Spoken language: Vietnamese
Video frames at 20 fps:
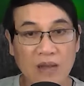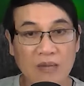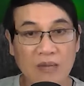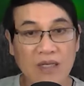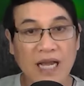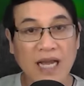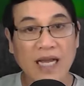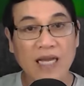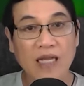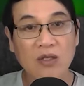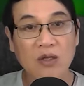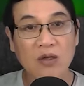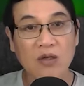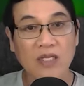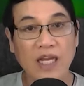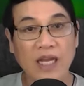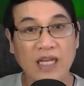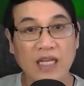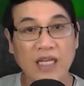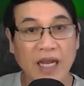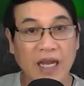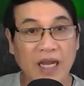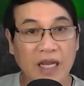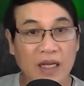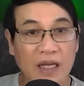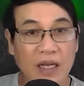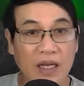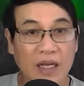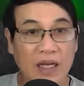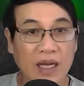Đá cho vài
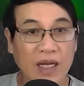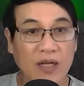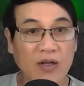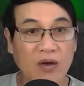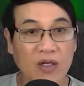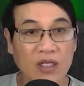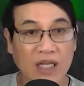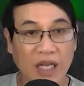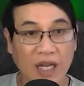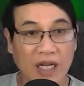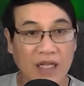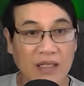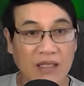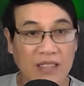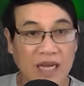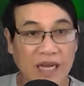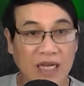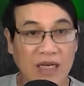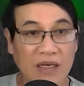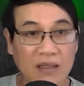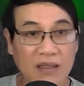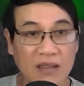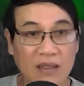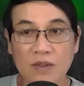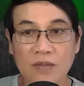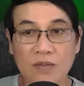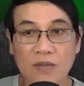cái hãy còn nhẹ chán đó,